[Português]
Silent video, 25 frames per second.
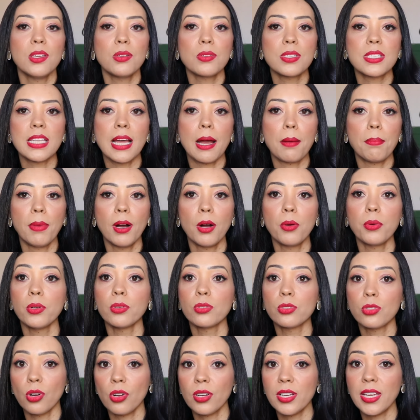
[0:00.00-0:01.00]
E o sabão
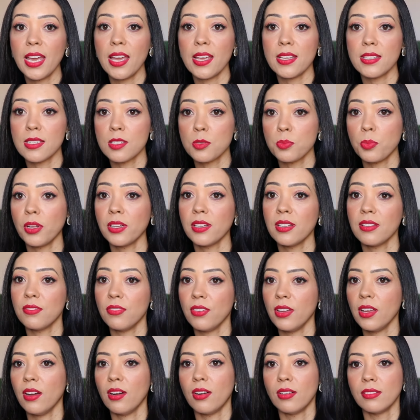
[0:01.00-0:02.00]
eu troquei, vocês
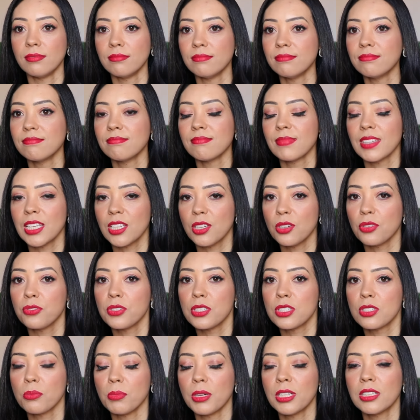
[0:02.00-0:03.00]
podem ver, ó, que eu
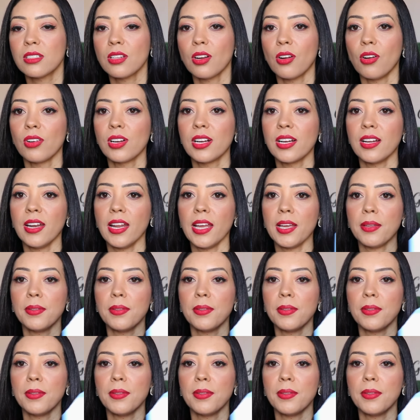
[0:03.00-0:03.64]
fiz uma troca,